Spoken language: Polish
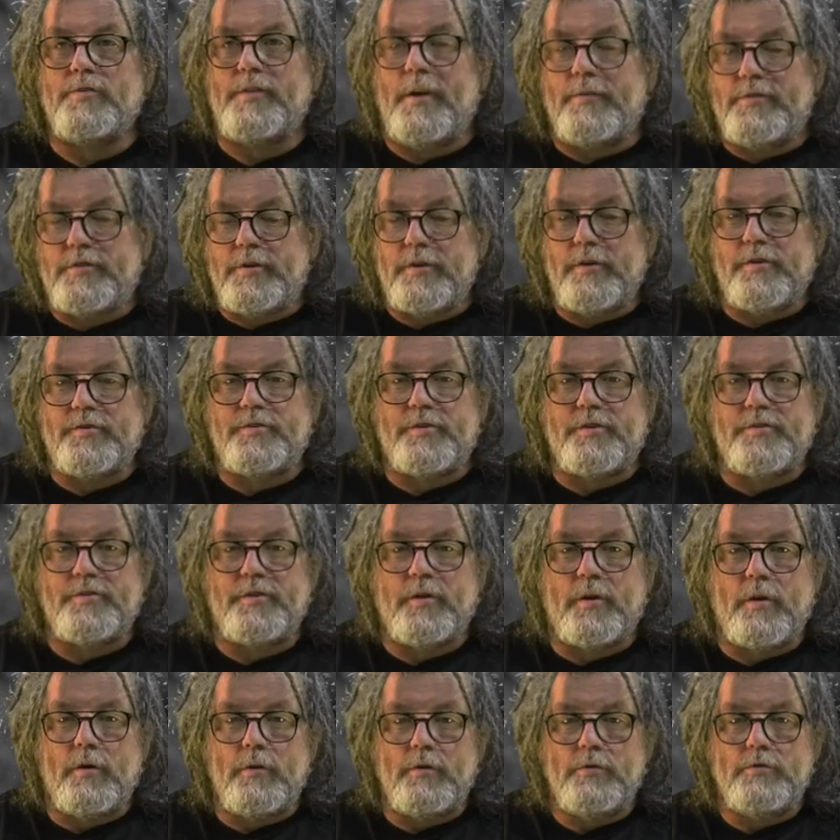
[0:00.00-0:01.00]
Zawsze jest
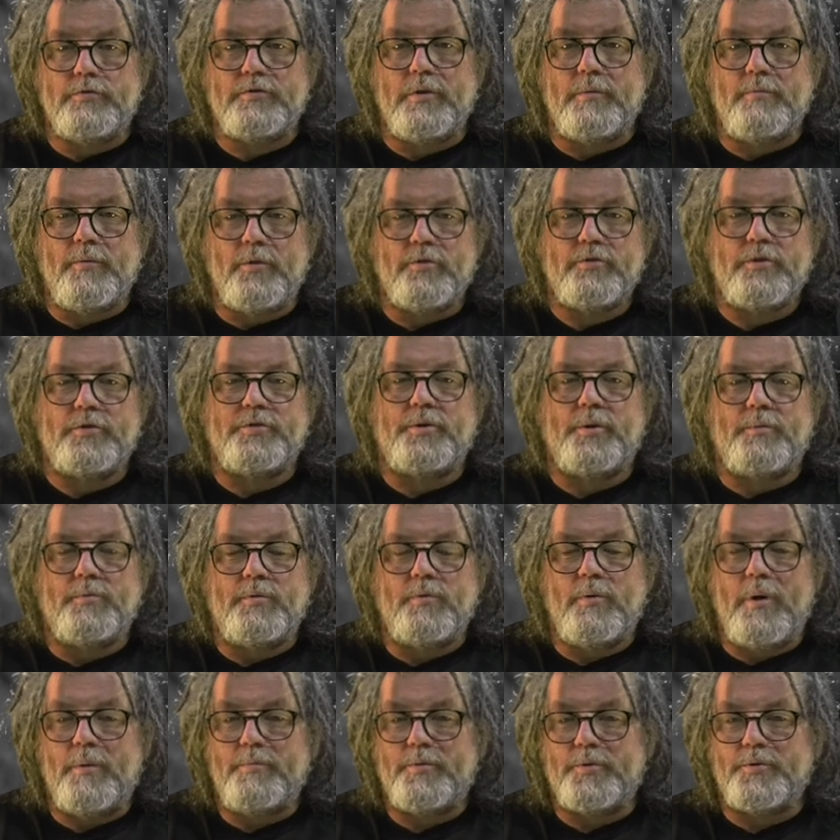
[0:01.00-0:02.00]
ryzyko, że może to
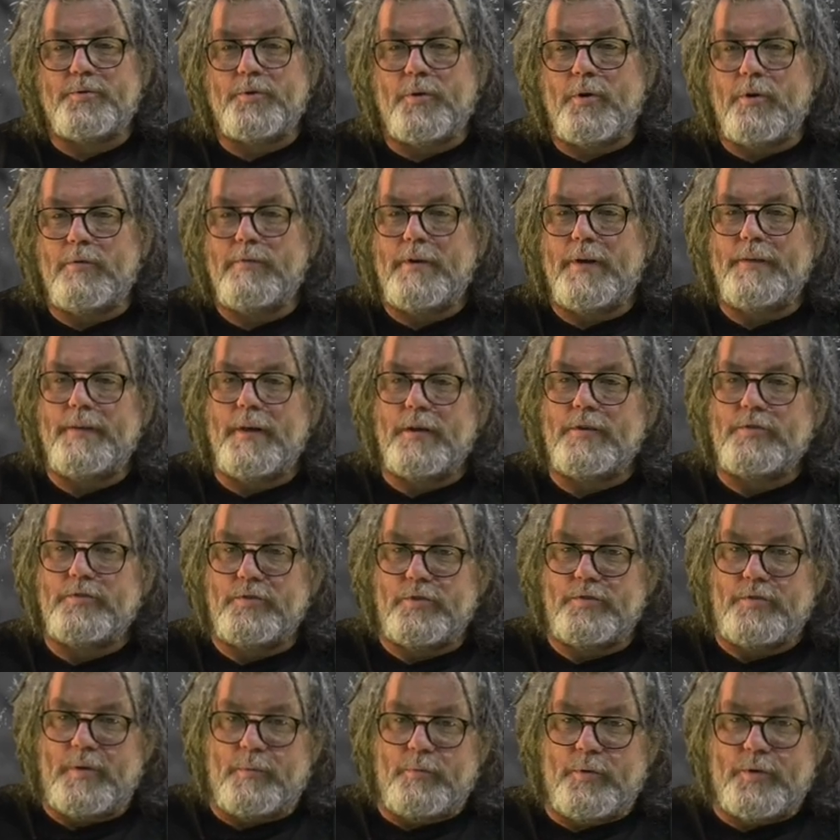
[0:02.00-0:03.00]
była produkowana
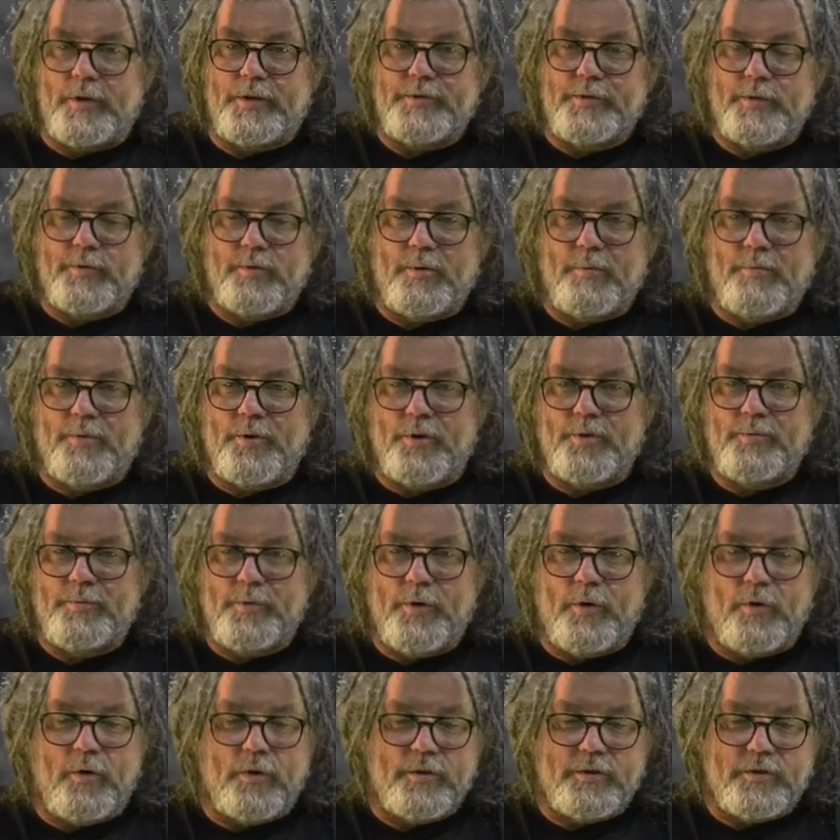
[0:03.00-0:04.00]
gdzieś w laboratorium broń
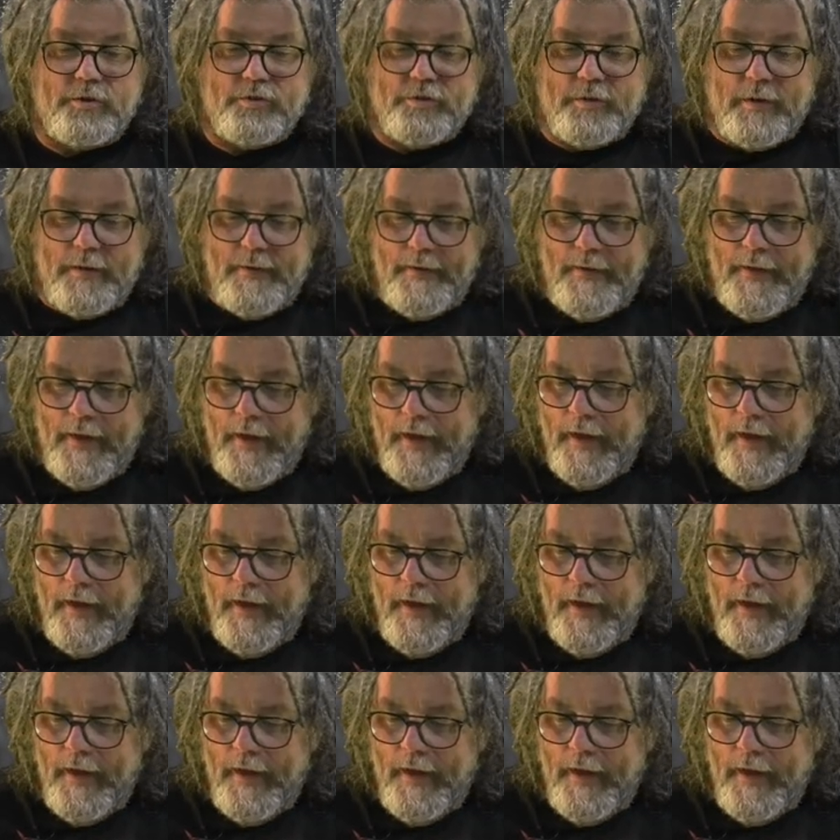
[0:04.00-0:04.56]
biologiczna,